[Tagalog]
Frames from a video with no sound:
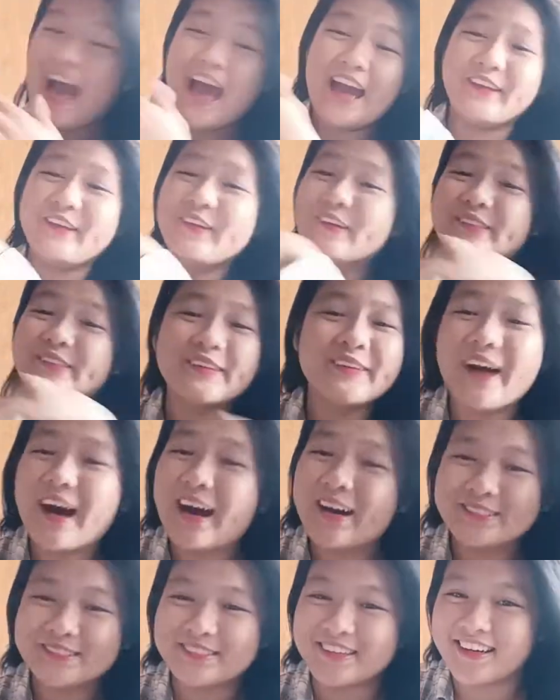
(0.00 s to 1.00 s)
I don't know
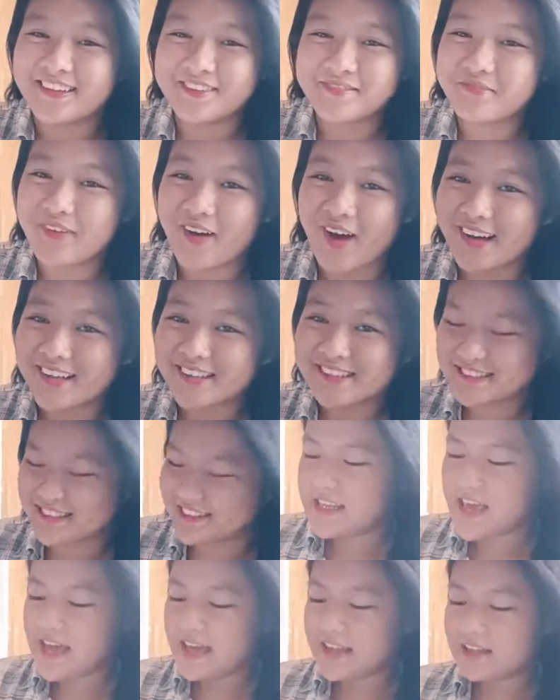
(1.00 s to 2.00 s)
how to unbox.
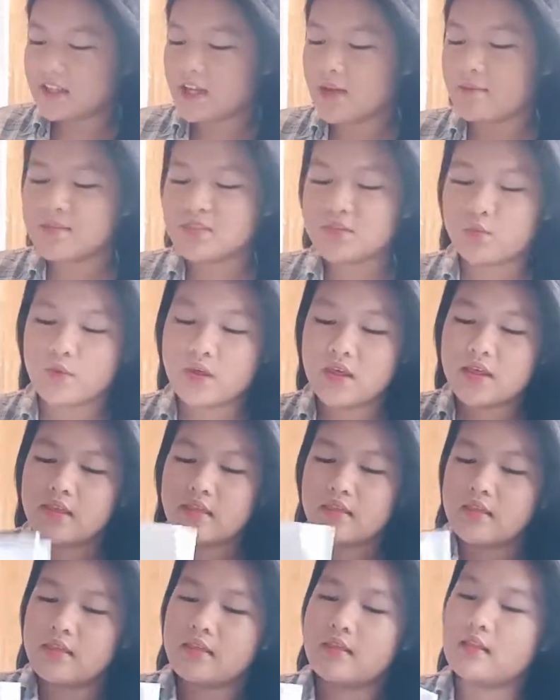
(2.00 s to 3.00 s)
It comes
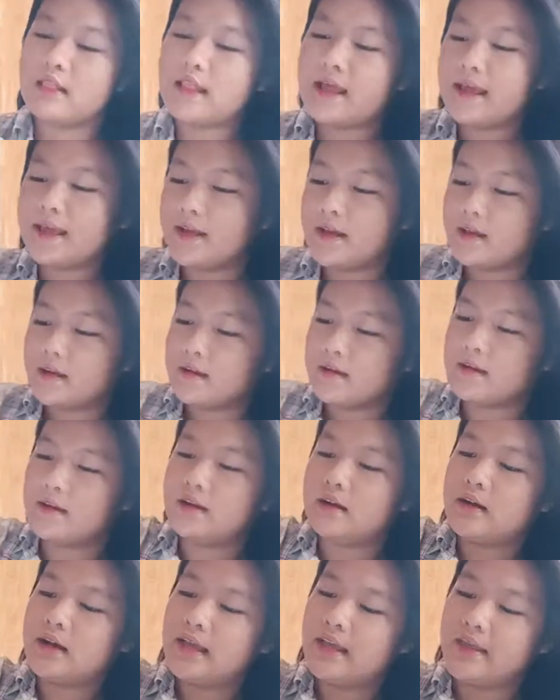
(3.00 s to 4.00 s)
with like
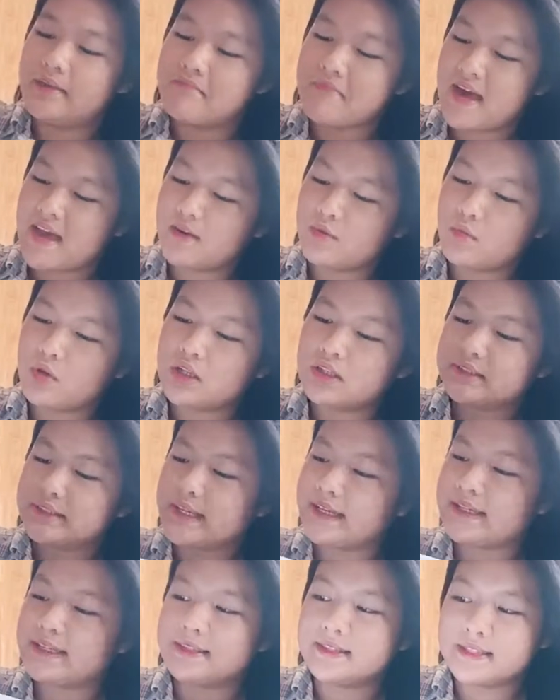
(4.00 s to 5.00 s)
a manual na
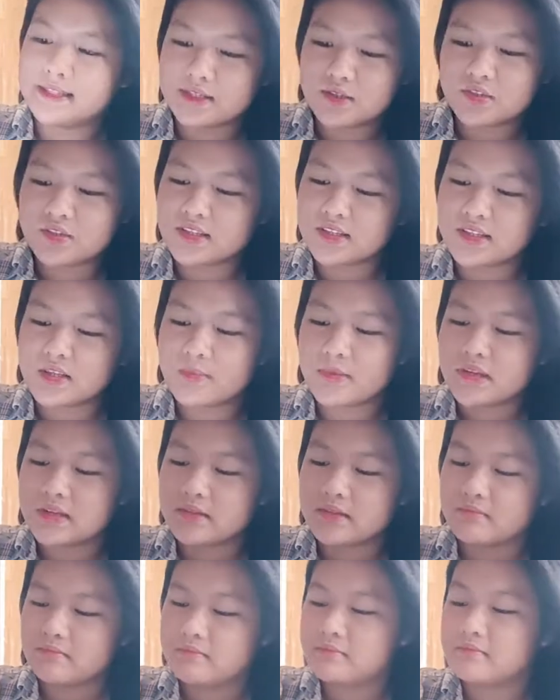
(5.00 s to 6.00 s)
hindi ko rin
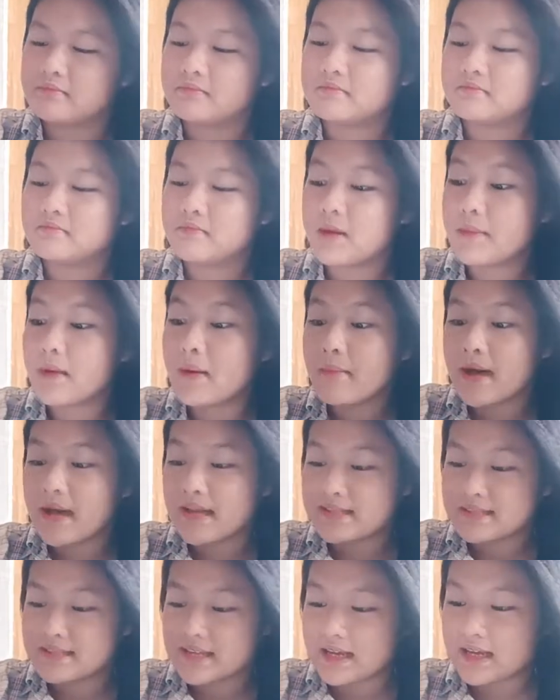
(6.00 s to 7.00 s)
naman
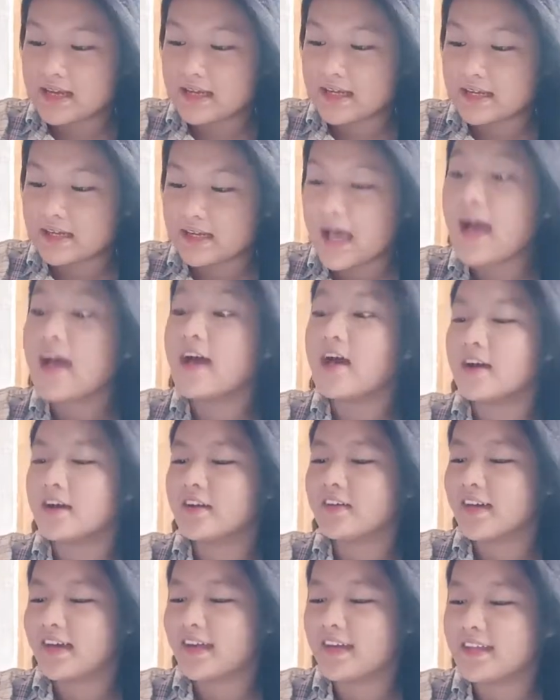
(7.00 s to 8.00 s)
mababasak. Ah,
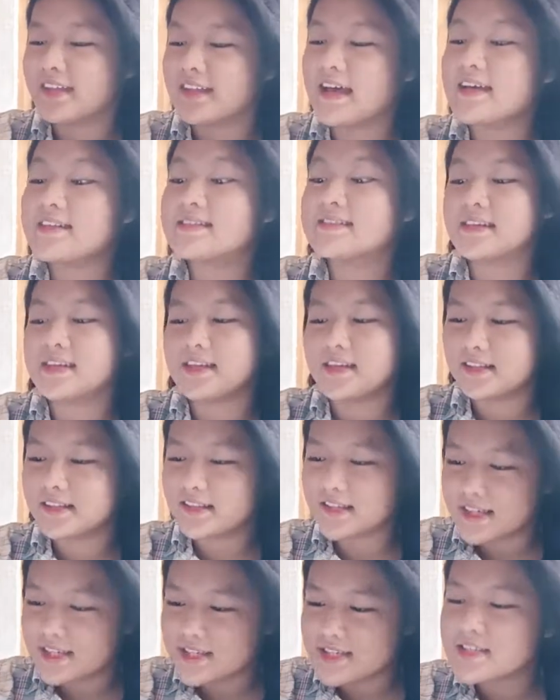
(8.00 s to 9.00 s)
okay, it has
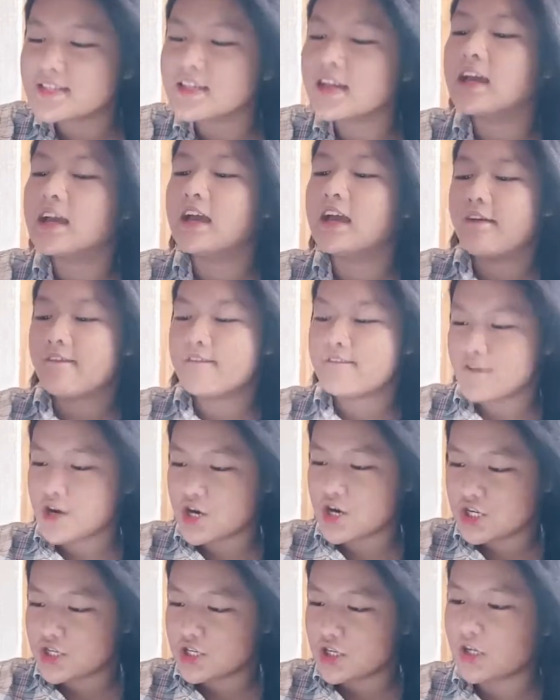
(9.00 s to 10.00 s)
English
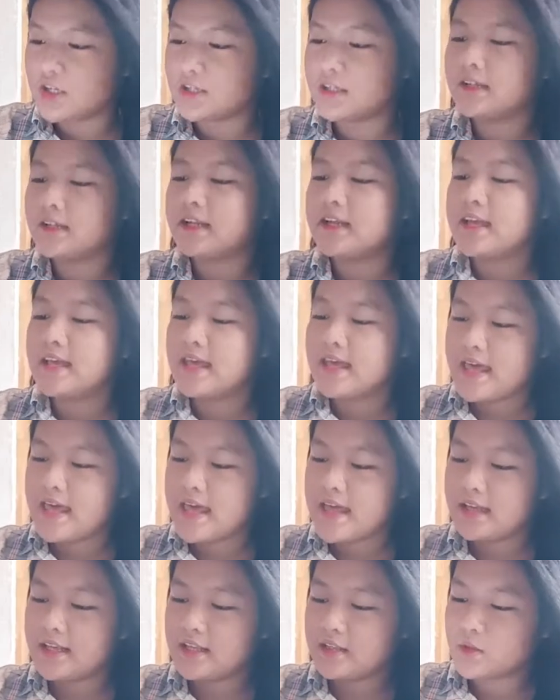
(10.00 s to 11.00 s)
version
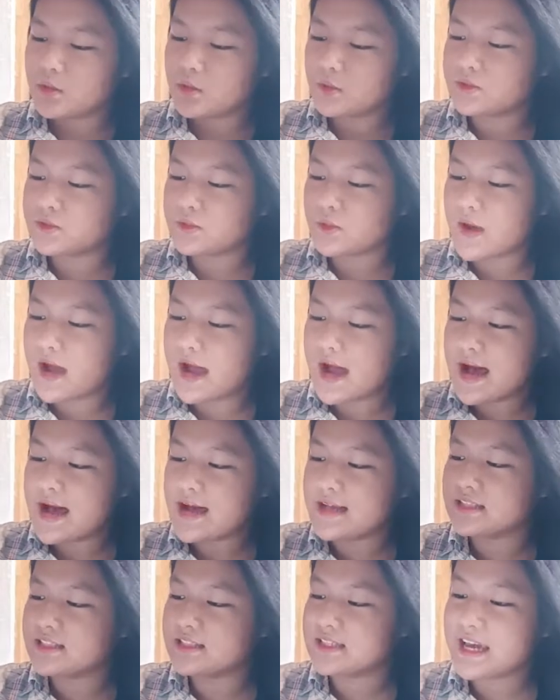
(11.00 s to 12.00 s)
and it also
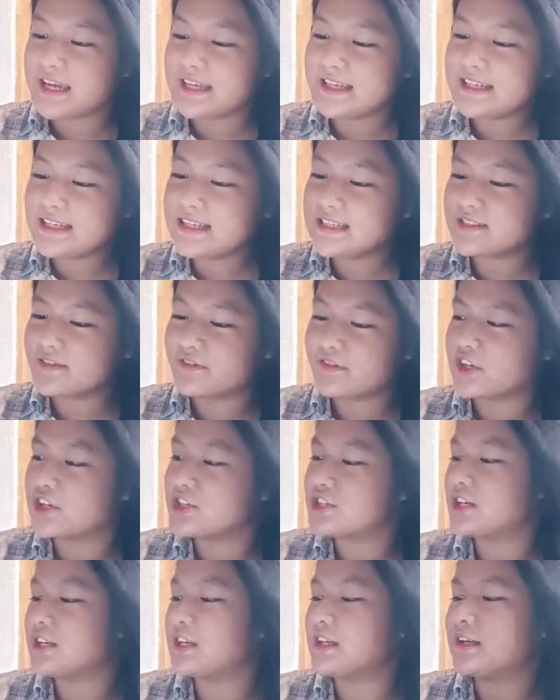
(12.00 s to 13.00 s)
has Chinese
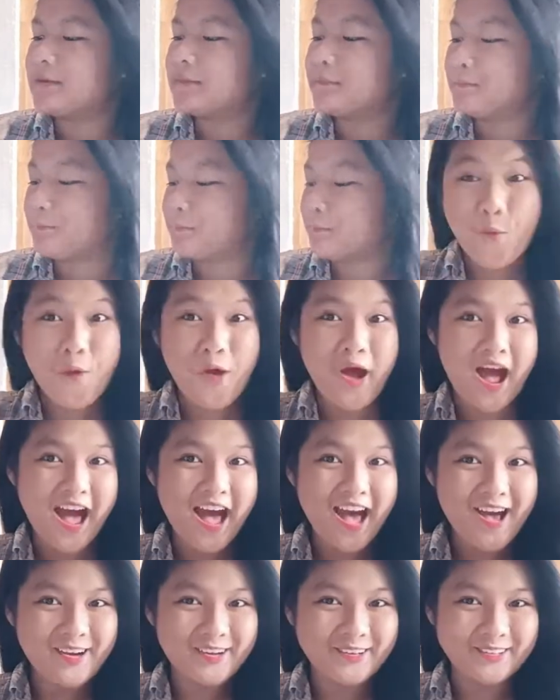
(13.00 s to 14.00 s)
version.
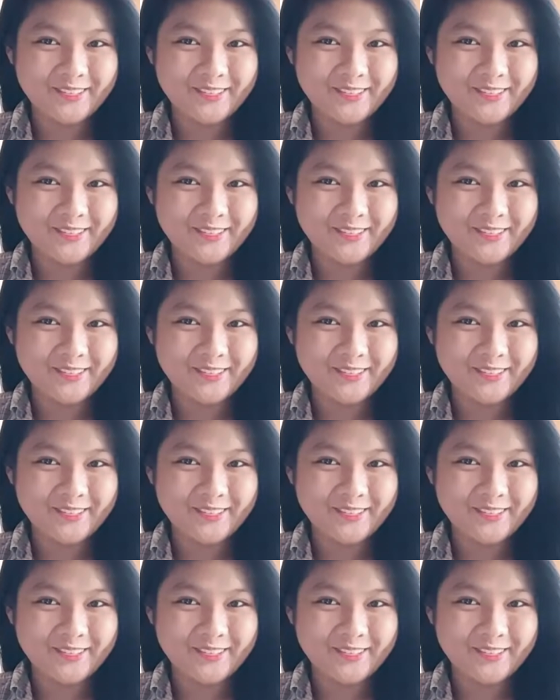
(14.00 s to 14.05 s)
Wow!